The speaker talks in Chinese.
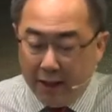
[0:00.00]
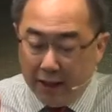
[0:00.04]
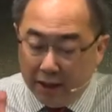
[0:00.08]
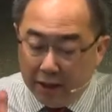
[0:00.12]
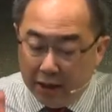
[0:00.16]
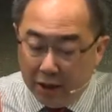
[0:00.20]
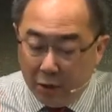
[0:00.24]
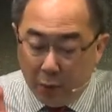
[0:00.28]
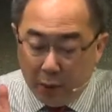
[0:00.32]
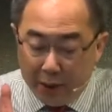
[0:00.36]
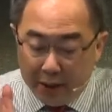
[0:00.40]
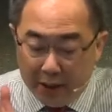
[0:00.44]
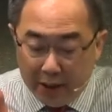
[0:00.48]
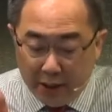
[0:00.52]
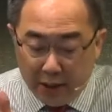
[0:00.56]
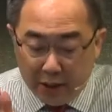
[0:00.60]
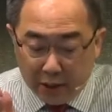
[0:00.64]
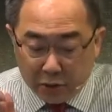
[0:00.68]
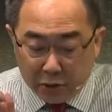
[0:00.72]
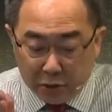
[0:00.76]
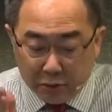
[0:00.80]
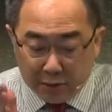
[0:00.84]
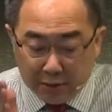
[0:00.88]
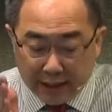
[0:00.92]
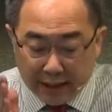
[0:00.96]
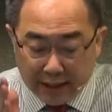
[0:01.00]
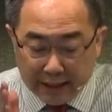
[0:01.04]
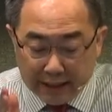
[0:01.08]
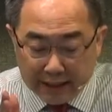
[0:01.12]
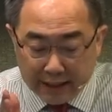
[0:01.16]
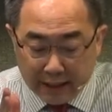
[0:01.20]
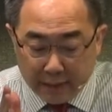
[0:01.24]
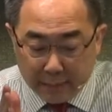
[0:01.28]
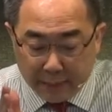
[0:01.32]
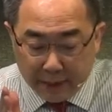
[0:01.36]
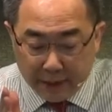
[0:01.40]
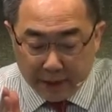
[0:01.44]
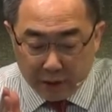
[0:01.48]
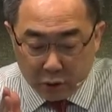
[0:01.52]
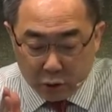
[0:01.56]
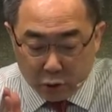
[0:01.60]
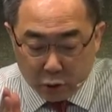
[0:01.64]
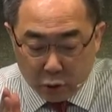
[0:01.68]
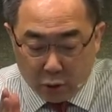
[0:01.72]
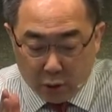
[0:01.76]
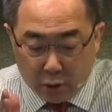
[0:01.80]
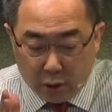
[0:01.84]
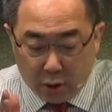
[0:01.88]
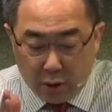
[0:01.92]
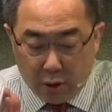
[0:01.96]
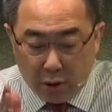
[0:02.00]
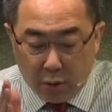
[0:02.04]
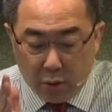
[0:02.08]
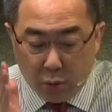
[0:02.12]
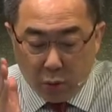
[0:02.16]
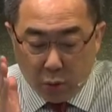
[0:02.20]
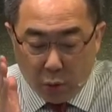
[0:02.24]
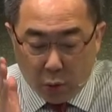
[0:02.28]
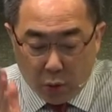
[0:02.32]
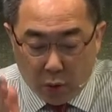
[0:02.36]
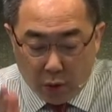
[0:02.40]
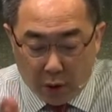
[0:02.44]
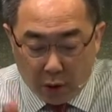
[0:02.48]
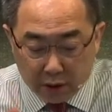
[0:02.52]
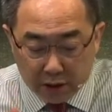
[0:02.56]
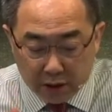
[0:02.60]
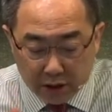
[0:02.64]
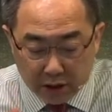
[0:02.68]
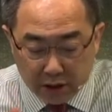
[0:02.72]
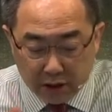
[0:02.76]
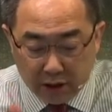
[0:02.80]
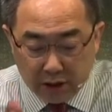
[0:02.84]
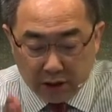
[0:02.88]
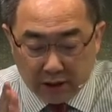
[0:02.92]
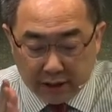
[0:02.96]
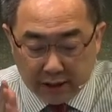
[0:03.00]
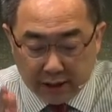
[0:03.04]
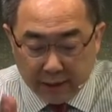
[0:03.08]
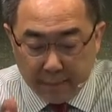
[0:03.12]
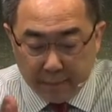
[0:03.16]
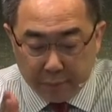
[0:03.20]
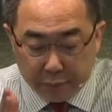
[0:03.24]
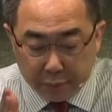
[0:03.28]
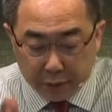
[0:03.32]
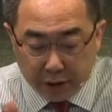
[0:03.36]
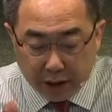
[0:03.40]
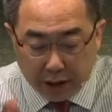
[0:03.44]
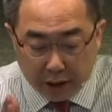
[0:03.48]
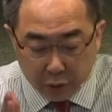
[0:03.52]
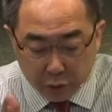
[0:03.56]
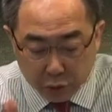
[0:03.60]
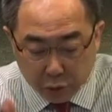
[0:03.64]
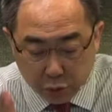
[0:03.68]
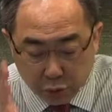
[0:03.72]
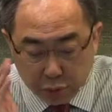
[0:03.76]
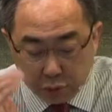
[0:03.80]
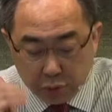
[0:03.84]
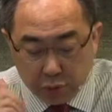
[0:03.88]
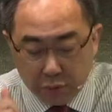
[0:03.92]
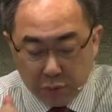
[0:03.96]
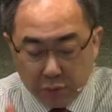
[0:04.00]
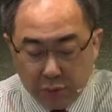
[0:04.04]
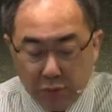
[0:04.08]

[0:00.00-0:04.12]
因为耶稣在这边说：“我是真葡萄树，